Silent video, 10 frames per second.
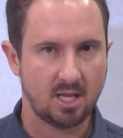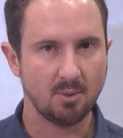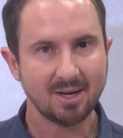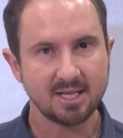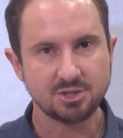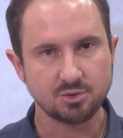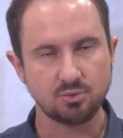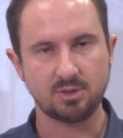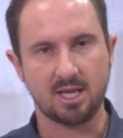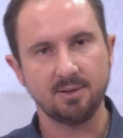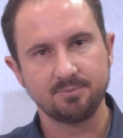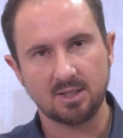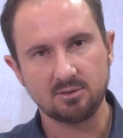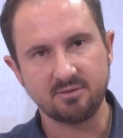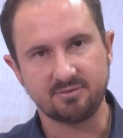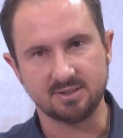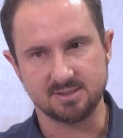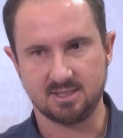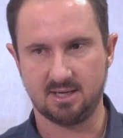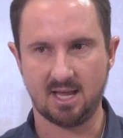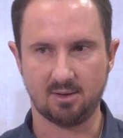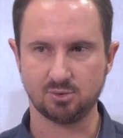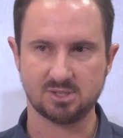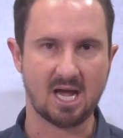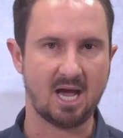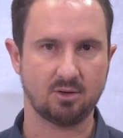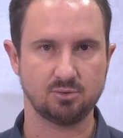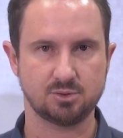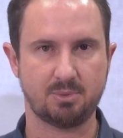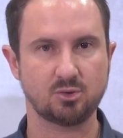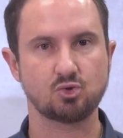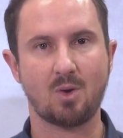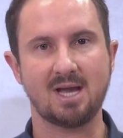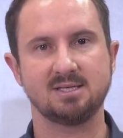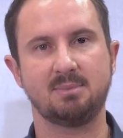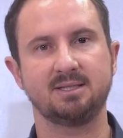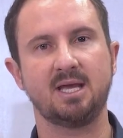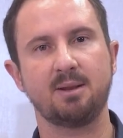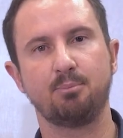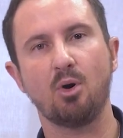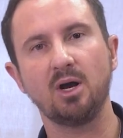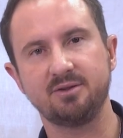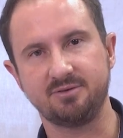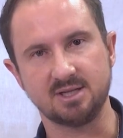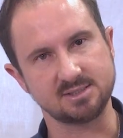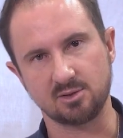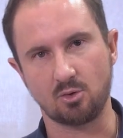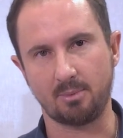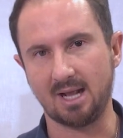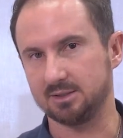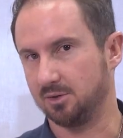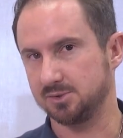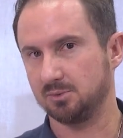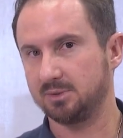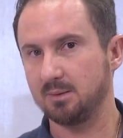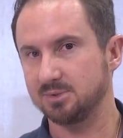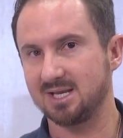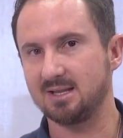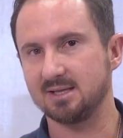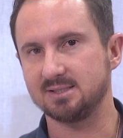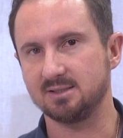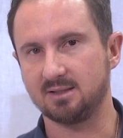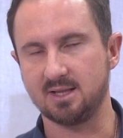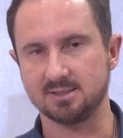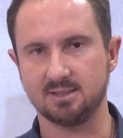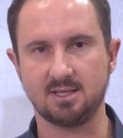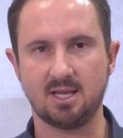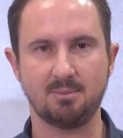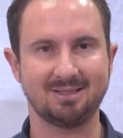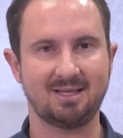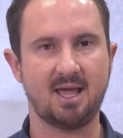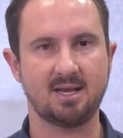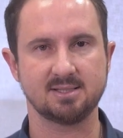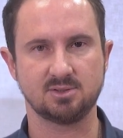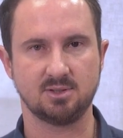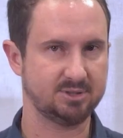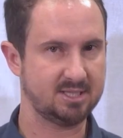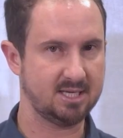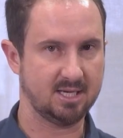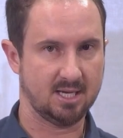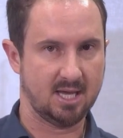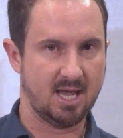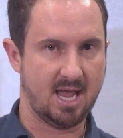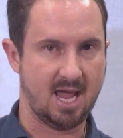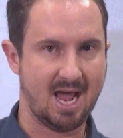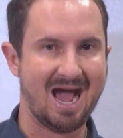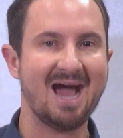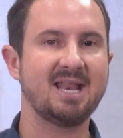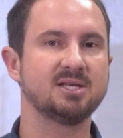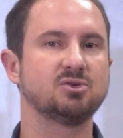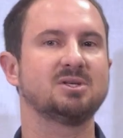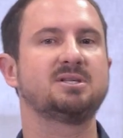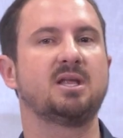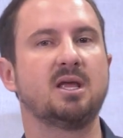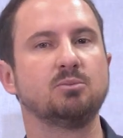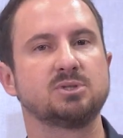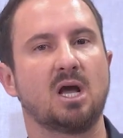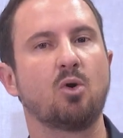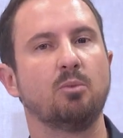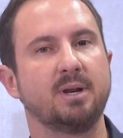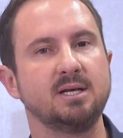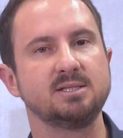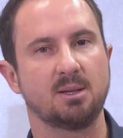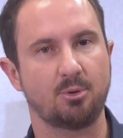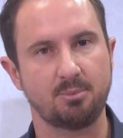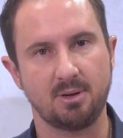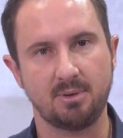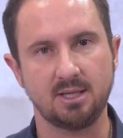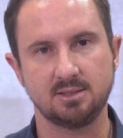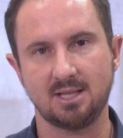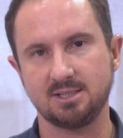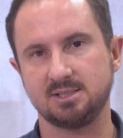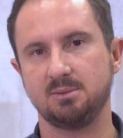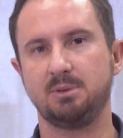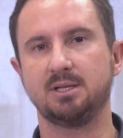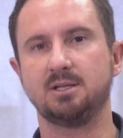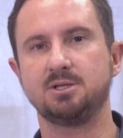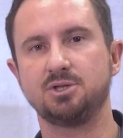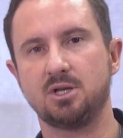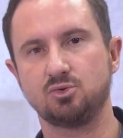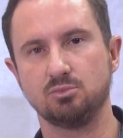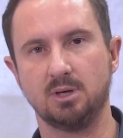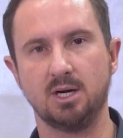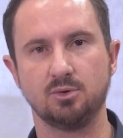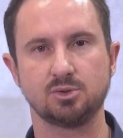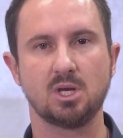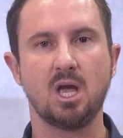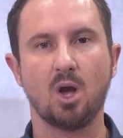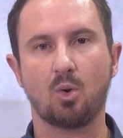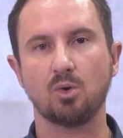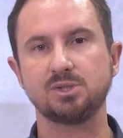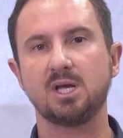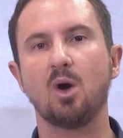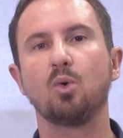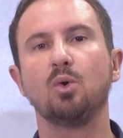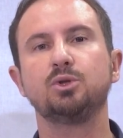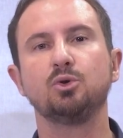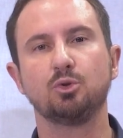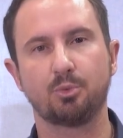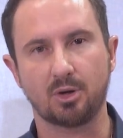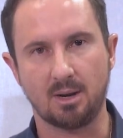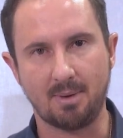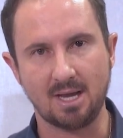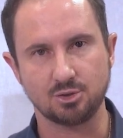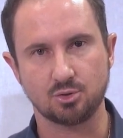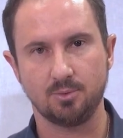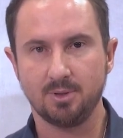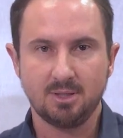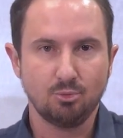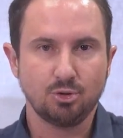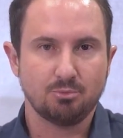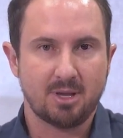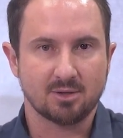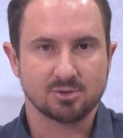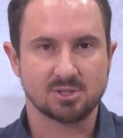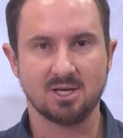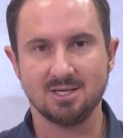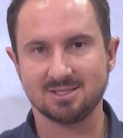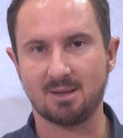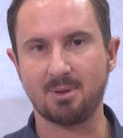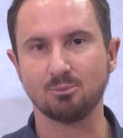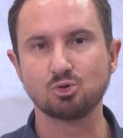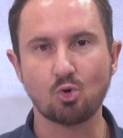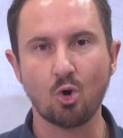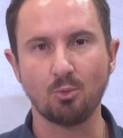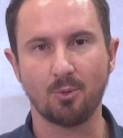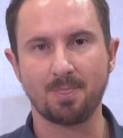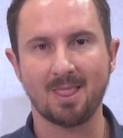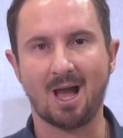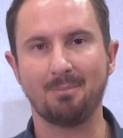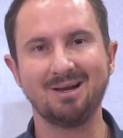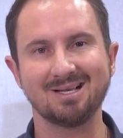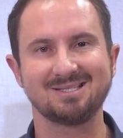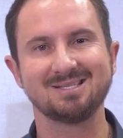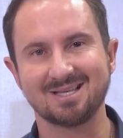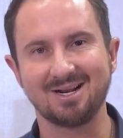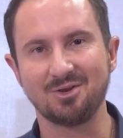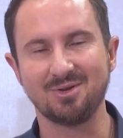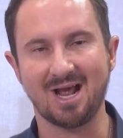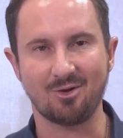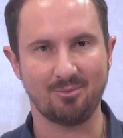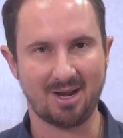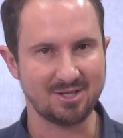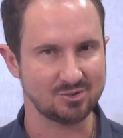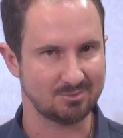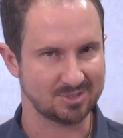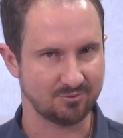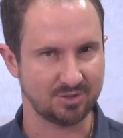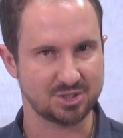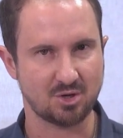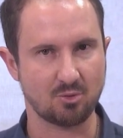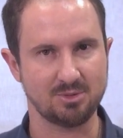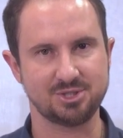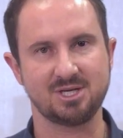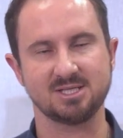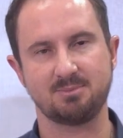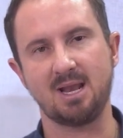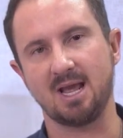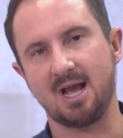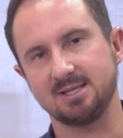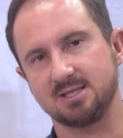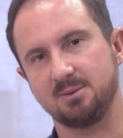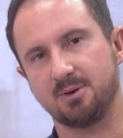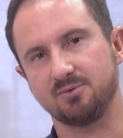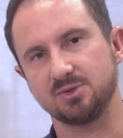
Eu acredito que, tendo em vista né, os cargos para os quais a matéria pode vir a ser cobrada, e nós não temos ainda a certeza de que matérias, de que é, áreas nós teremos a cobrança propriamente da disciplina de direitos humanos, qual será o conteúdo programático, e muito menos Sabemos como a banca Sesgran Rio irá cobrar isso, mas eu vou deixar algumas dicas bem legais aqui para